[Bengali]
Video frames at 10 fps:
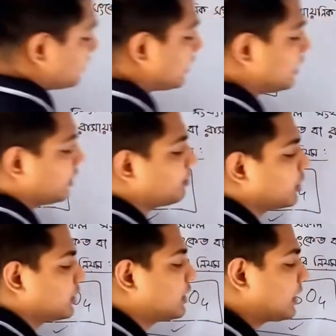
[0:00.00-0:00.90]
তিন লিখব
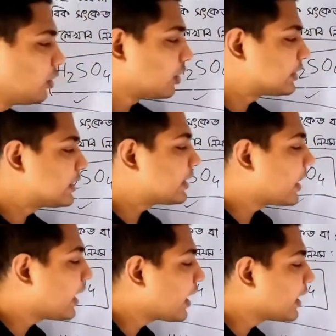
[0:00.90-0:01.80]
অর্থাৎ অর্থাৎ
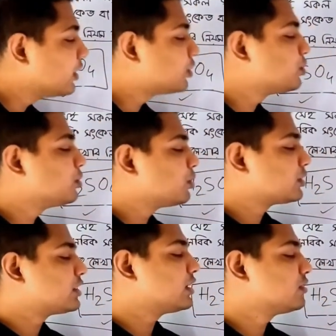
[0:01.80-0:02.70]
এ এল টু ও
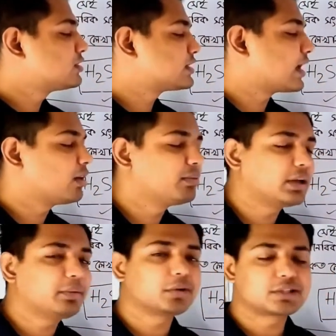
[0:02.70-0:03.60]
থ্রি হচ্ছে
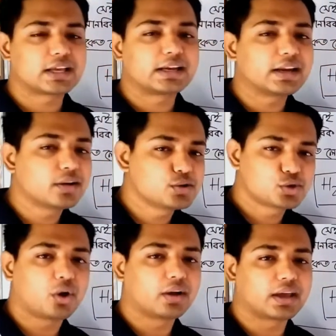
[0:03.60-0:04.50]
অ্যালুমিনিয়াম অক্সাইডের
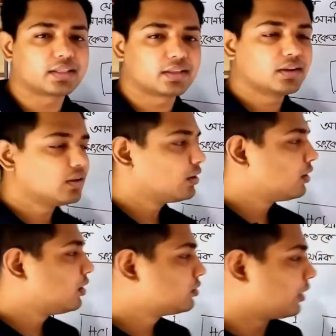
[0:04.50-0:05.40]
সংকেত
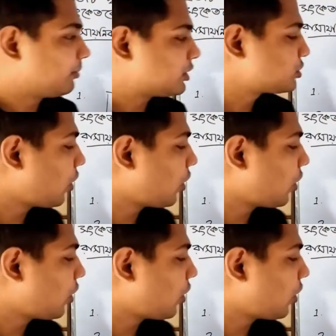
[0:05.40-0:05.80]
তো আমরা